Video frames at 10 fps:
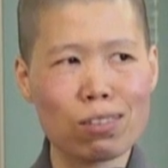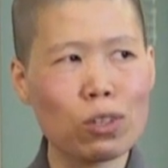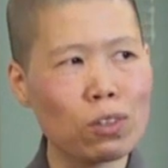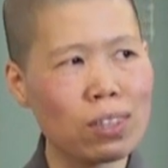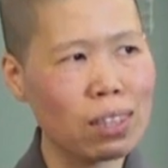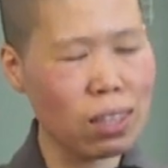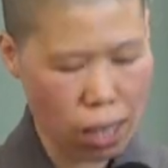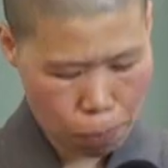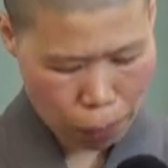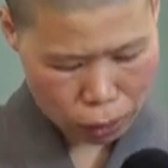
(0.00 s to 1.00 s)
对于这个
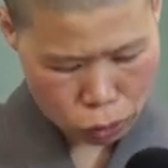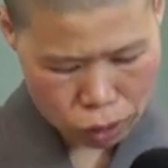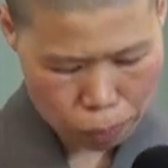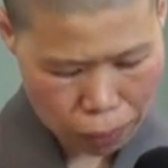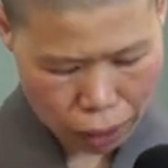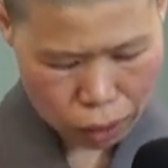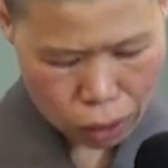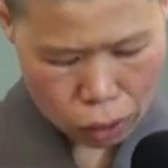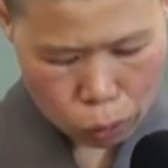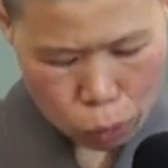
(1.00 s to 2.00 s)
涅盘就怎么样，
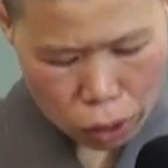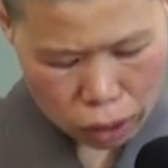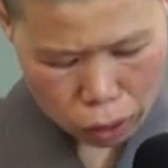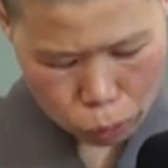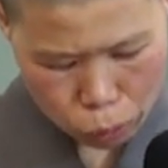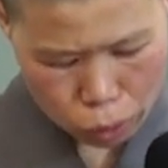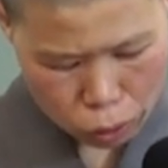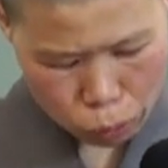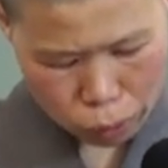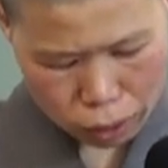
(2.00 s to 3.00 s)
越离越
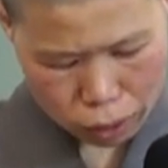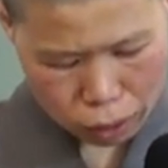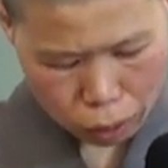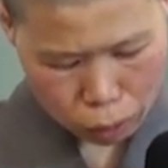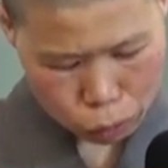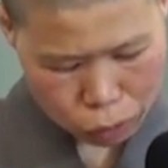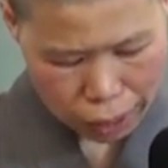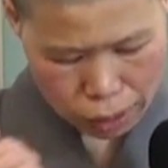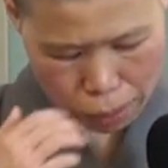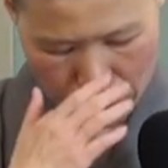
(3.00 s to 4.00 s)
远了哈。所以他这